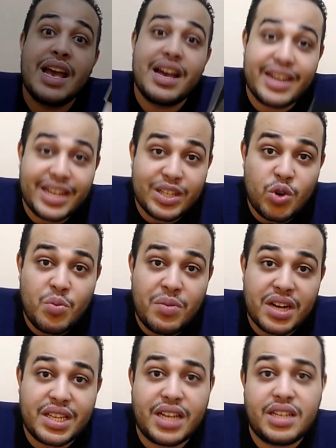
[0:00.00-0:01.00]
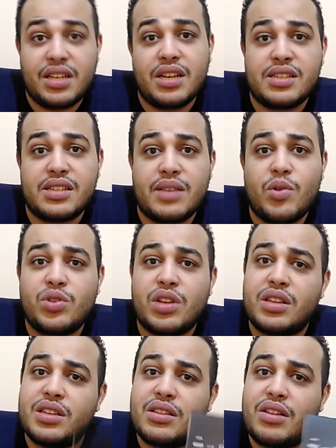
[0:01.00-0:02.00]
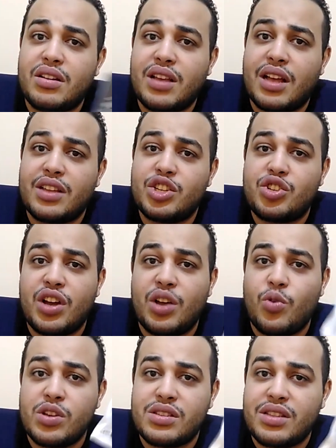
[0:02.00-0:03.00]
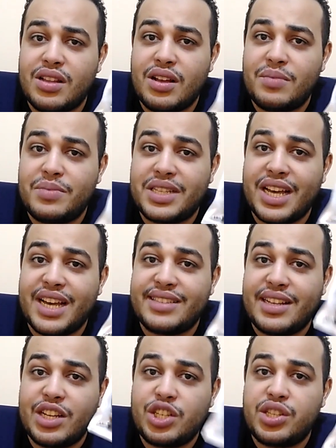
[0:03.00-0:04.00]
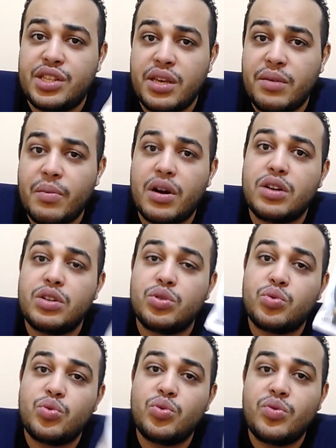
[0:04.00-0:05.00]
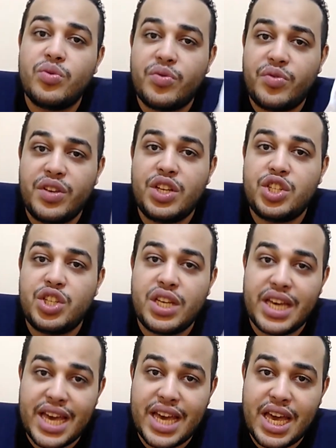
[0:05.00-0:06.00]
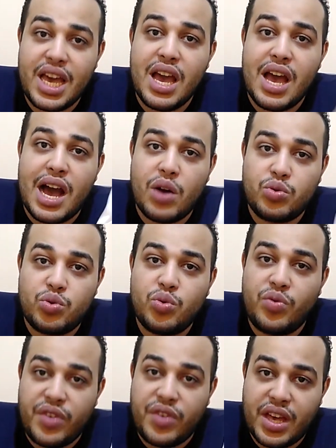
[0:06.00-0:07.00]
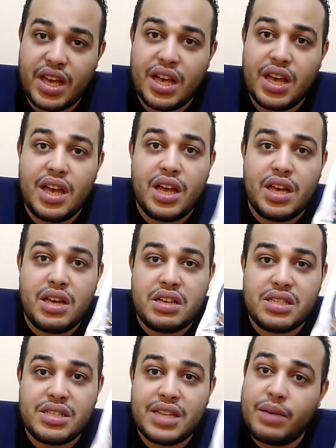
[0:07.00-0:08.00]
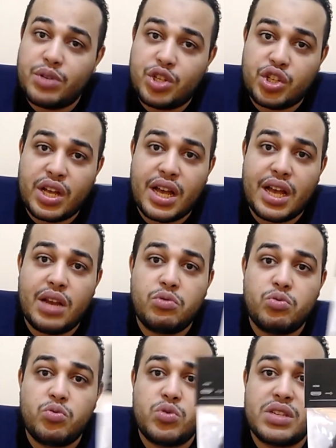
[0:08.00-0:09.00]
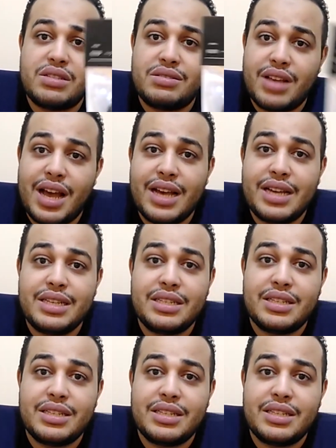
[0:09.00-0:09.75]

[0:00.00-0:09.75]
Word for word: رجعت لكم مره تانية زي ما قلنا ان احنا النهارده هنشرح الوصله بتاعه ال HDMI تو VGA او تو فيجا ازاي بتشتغل وازاي